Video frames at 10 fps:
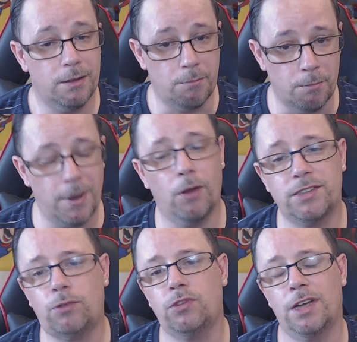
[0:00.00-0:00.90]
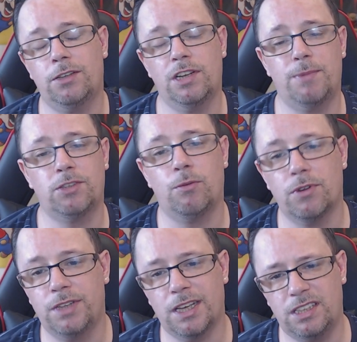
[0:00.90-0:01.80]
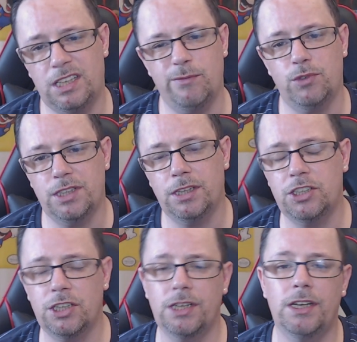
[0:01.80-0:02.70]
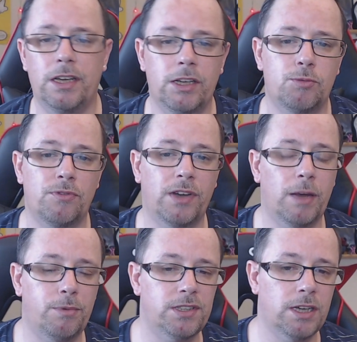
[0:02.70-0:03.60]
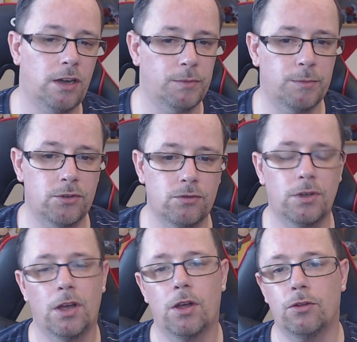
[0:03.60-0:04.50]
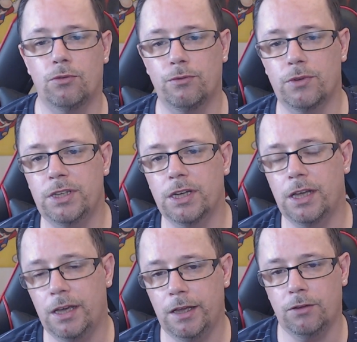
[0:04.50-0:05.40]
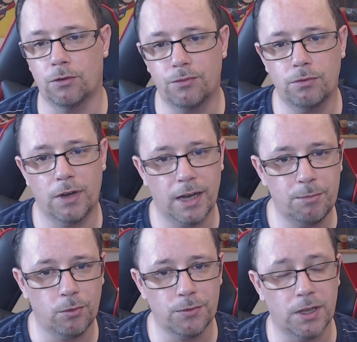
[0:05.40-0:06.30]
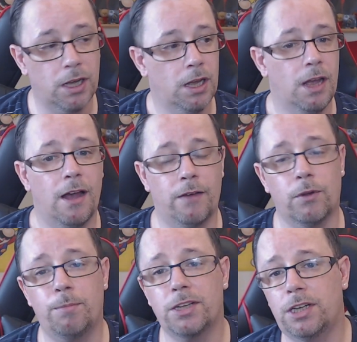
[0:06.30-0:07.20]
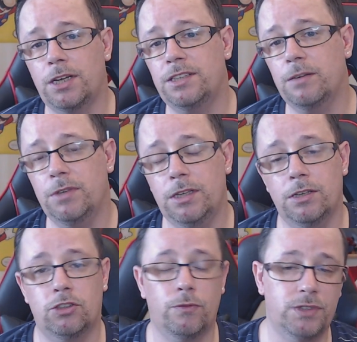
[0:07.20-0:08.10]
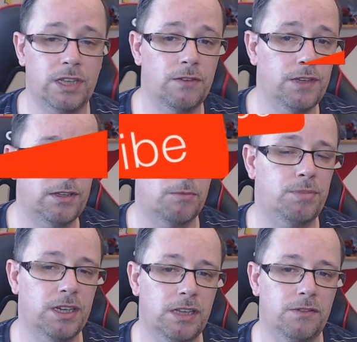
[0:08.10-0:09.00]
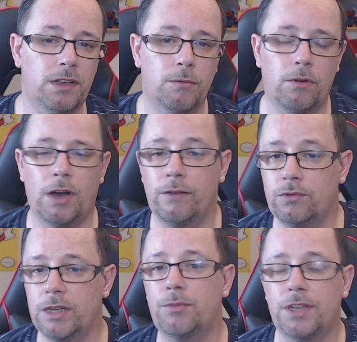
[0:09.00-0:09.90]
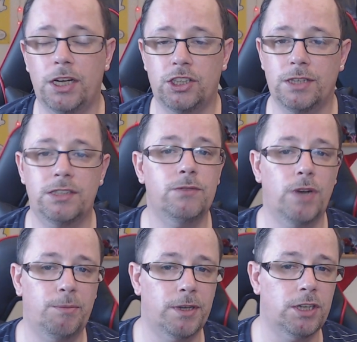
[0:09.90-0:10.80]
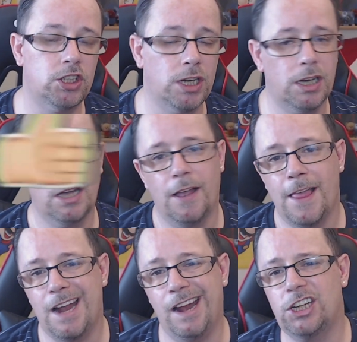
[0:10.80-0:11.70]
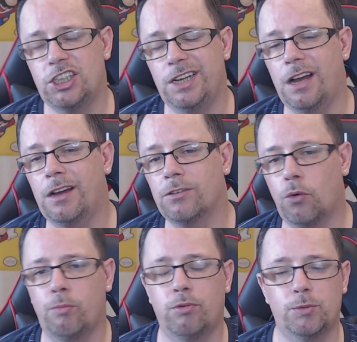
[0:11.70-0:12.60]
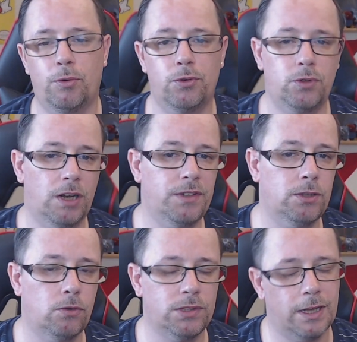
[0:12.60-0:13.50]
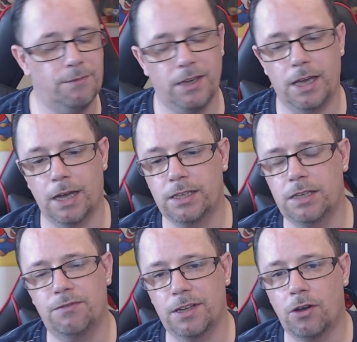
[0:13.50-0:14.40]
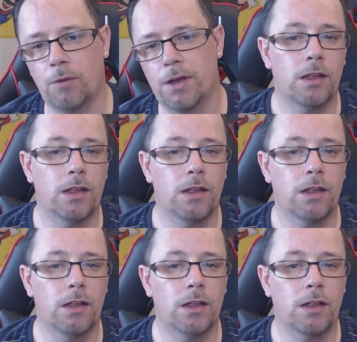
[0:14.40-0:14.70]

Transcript: Balancez tout ça dans l'espace commentaire qui vous est dédié et je me ferai un plaisir comme d'habitude de vous lire et de vous répondre. Avant de partir les amis, je vous invite bien évidemment à vous abonner à la chaîne si vous ne l'êtes pas déjà. Lâchez un gros pouce bleu sur la vidéo, ça me ferait un kiff énorme.